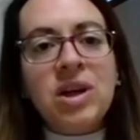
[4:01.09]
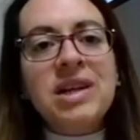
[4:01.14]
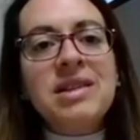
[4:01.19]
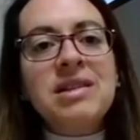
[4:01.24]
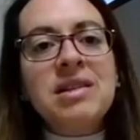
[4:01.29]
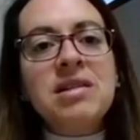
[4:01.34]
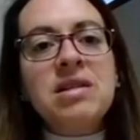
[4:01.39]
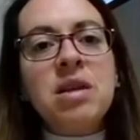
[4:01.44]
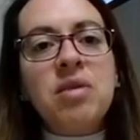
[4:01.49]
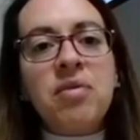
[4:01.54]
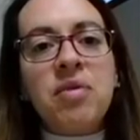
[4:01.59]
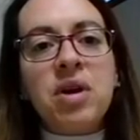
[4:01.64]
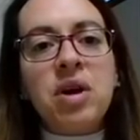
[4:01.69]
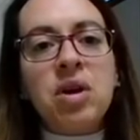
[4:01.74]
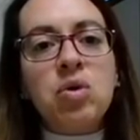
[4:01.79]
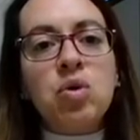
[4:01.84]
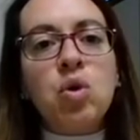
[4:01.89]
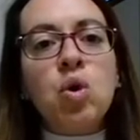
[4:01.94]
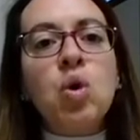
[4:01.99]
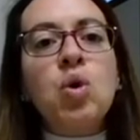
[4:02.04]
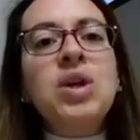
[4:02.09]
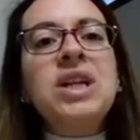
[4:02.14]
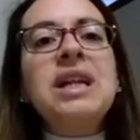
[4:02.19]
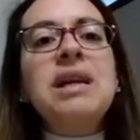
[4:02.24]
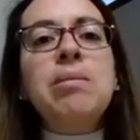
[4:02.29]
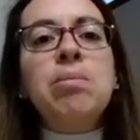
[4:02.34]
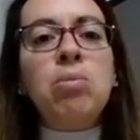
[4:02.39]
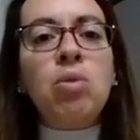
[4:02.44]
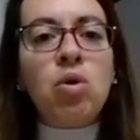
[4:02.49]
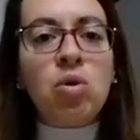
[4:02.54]
le identificano con
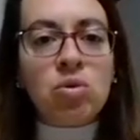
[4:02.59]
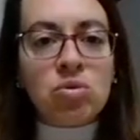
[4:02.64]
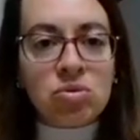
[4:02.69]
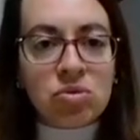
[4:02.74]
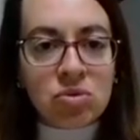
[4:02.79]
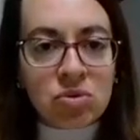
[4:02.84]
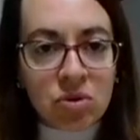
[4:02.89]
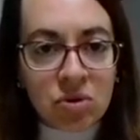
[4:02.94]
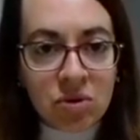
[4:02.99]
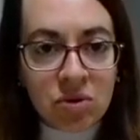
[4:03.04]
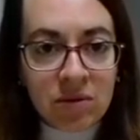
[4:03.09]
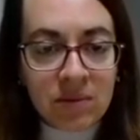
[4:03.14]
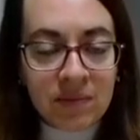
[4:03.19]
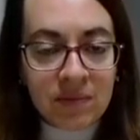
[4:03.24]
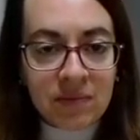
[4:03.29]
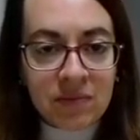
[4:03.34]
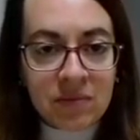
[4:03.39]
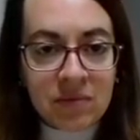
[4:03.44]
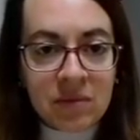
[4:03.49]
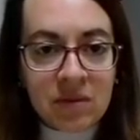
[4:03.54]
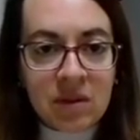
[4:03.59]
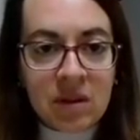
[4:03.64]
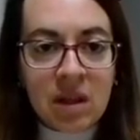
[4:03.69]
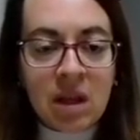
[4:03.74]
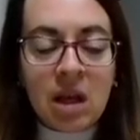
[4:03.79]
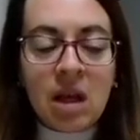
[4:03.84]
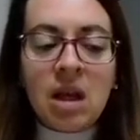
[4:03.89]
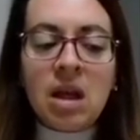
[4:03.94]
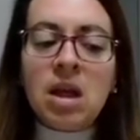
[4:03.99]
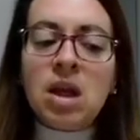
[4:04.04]
il mondo.
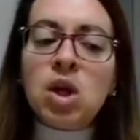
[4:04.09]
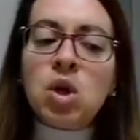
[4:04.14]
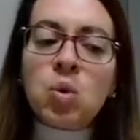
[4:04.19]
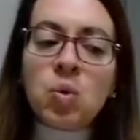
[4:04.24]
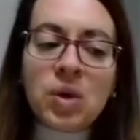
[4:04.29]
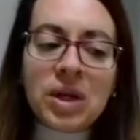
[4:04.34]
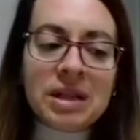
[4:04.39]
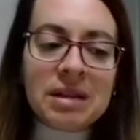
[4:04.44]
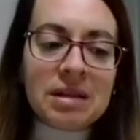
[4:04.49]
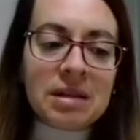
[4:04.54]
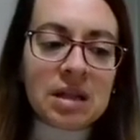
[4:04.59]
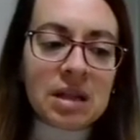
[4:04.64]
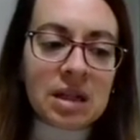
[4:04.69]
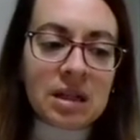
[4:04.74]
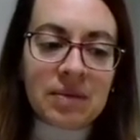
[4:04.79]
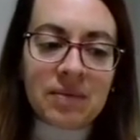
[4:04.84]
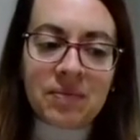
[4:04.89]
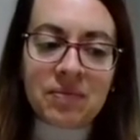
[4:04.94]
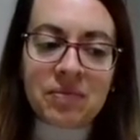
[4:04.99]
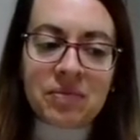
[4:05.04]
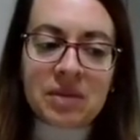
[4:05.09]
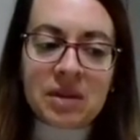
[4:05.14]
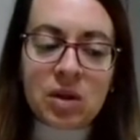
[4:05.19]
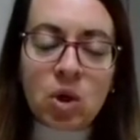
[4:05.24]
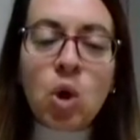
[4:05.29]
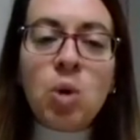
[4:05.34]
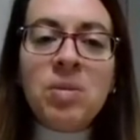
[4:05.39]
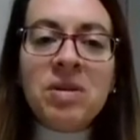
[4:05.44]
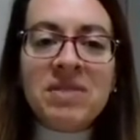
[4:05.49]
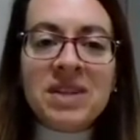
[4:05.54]
Quindi
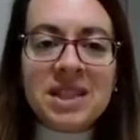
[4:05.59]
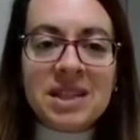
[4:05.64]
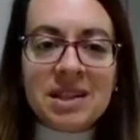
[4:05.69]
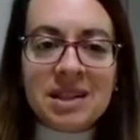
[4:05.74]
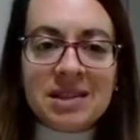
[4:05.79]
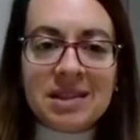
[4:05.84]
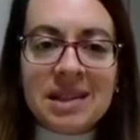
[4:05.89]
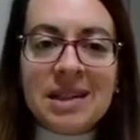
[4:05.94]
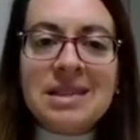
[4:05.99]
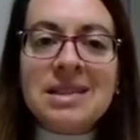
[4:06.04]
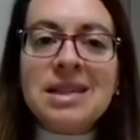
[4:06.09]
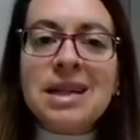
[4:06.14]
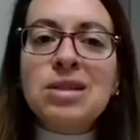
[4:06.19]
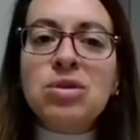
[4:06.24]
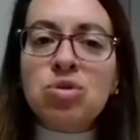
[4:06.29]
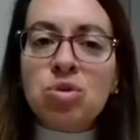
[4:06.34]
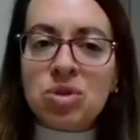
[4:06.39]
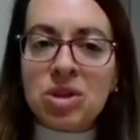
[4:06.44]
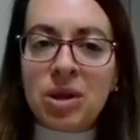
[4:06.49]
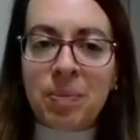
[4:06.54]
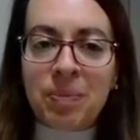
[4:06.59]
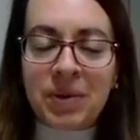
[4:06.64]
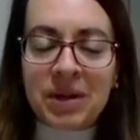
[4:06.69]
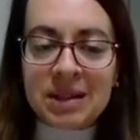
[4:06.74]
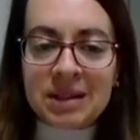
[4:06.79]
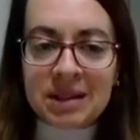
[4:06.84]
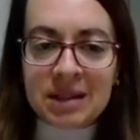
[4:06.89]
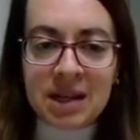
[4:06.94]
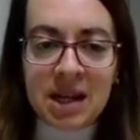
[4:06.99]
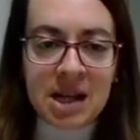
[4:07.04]
come vedete, il senso di
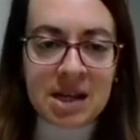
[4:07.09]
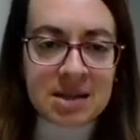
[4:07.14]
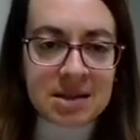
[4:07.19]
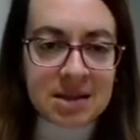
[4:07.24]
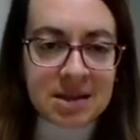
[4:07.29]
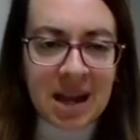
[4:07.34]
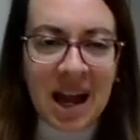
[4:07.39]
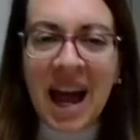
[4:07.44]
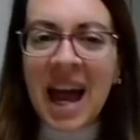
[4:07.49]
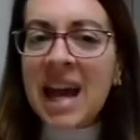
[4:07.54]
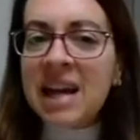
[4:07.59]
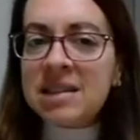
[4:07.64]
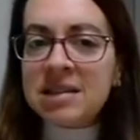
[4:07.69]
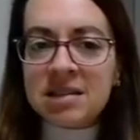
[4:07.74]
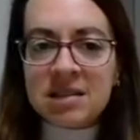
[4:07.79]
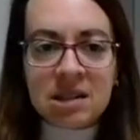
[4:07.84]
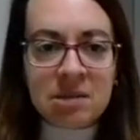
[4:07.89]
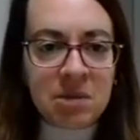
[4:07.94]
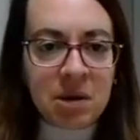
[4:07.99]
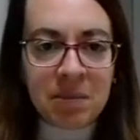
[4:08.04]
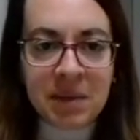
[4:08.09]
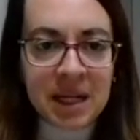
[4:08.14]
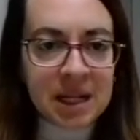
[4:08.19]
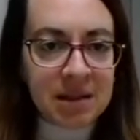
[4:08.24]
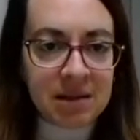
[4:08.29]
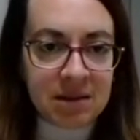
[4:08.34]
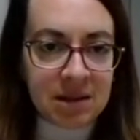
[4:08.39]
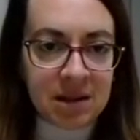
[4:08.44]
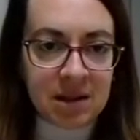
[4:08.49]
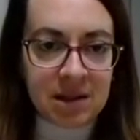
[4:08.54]
appartenenza è
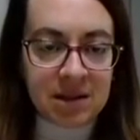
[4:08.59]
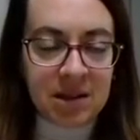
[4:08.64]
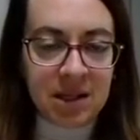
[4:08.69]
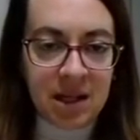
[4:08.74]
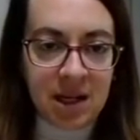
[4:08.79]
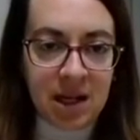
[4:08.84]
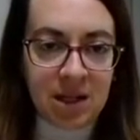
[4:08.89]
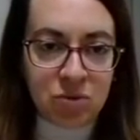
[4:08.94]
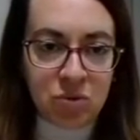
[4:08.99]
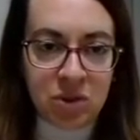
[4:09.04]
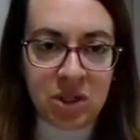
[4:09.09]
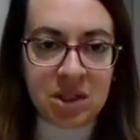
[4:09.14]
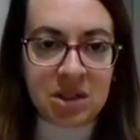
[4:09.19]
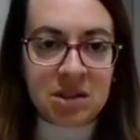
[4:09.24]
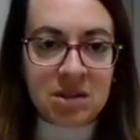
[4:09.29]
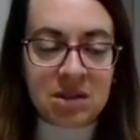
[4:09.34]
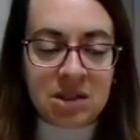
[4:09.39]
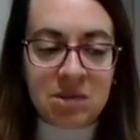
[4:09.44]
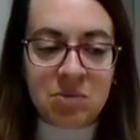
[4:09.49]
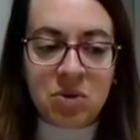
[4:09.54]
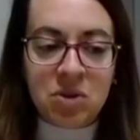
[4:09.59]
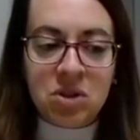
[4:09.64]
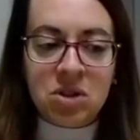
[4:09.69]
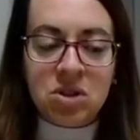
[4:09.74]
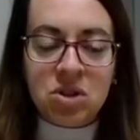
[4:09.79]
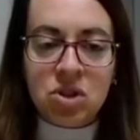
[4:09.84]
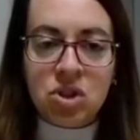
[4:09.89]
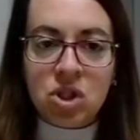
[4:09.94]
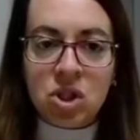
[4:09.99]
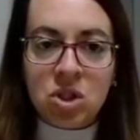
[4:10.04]
estremamente radicato nei testimoni
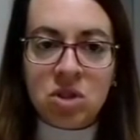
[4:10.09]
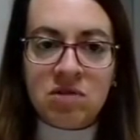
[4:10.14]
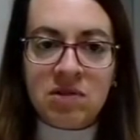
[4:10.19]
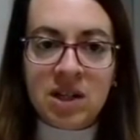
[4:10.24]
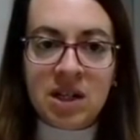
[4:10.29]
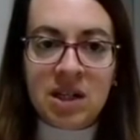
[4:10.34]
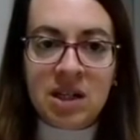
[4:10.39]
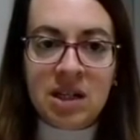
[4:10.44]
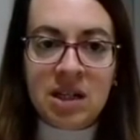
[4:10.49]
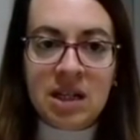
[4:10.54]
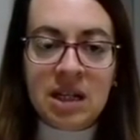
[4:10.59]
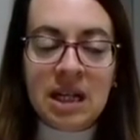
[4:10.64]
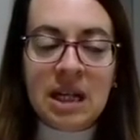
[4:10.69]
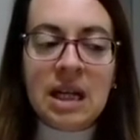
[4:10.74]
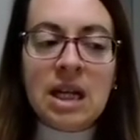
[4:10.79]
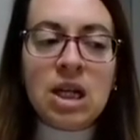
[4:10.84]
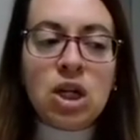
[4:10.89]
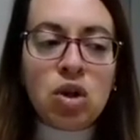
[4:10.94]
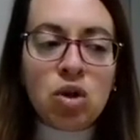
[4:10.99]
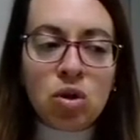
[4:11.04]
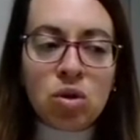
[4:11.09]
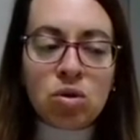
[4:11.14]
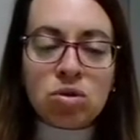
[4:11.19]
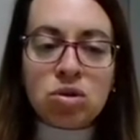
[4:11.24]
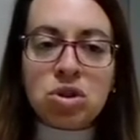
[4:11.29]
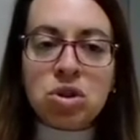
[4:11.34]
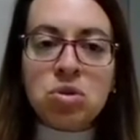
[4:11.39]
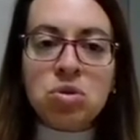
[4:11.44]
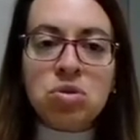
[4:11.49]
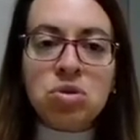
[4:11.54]
di Geova. Loro
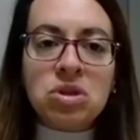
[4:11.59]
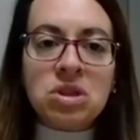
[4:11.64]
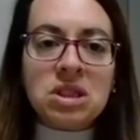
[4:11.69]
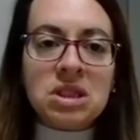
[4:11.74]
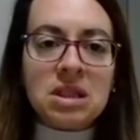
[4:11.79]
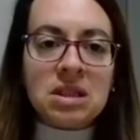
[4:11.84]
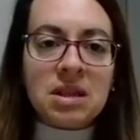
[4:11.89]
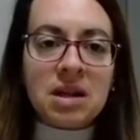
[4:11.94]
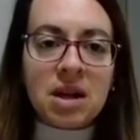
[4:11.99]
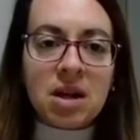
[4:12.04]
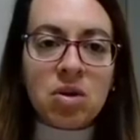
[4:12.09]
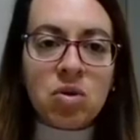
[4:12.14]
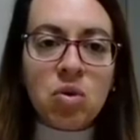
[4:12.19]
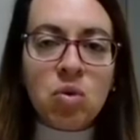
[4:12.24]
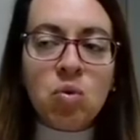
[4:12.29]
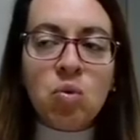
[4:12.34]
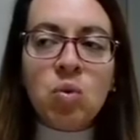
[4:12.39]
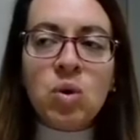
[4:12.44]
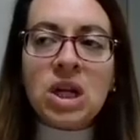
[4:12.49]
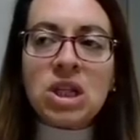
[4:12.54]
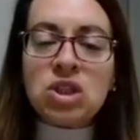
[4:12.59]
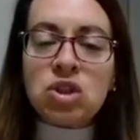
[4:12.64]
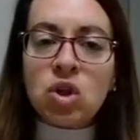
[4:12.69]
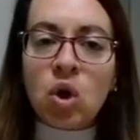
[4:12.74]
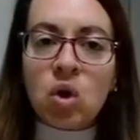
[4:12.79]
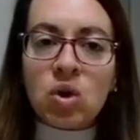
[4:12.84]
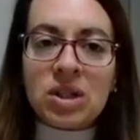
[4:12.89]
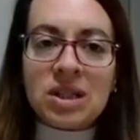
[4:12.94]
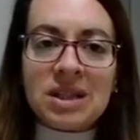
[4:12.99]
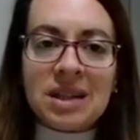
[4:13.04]
si considerano una
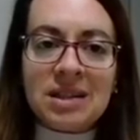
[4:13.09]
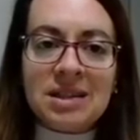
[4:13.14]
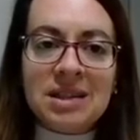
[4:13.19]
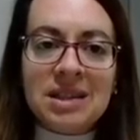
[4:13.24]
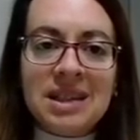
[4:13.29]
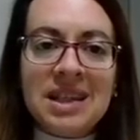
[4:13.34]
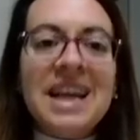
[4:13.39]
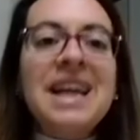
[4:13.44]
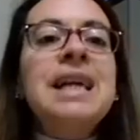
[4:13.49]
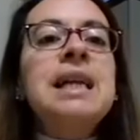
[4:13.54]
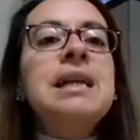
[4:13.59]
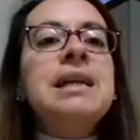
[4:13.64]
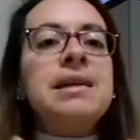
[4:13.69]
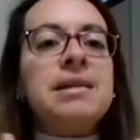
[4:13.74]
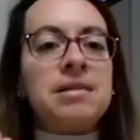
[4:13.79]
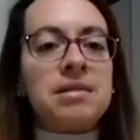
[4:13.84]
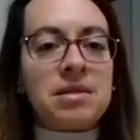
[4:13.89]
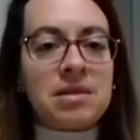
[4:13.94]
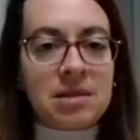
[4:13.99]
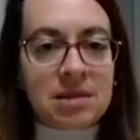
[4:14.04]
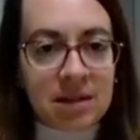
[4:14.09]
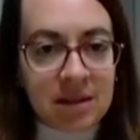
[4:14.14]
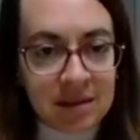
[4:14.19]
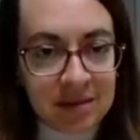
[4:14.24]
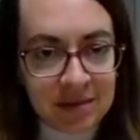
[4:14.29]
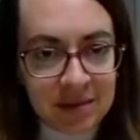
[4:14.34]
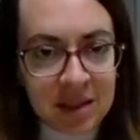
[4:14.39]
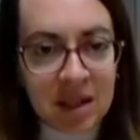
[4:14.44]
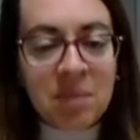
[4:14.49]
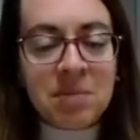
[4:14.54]
sorta di
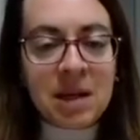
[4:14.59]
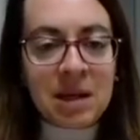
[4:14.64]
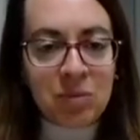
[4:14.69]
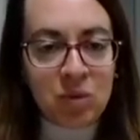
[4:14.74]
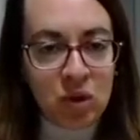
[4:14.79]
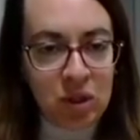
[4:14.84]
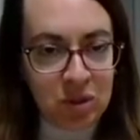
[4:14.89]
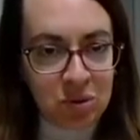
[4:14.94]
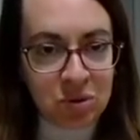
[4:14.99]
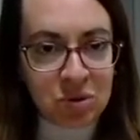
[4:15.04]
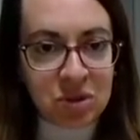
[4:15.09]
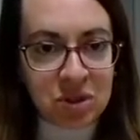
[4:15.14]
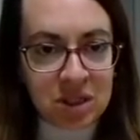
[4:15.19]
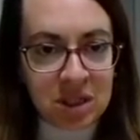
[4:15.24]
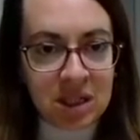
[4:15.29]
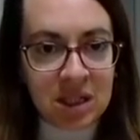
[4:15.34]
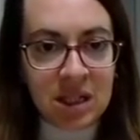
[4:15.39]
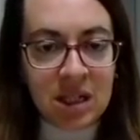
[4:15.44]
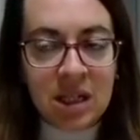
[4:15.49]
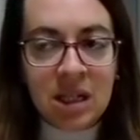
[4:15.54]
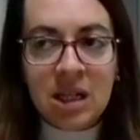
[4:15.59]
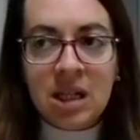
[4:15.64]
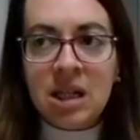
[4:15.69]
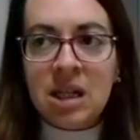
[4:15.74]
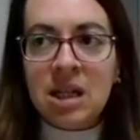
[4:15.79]
elite, chiamiamola così,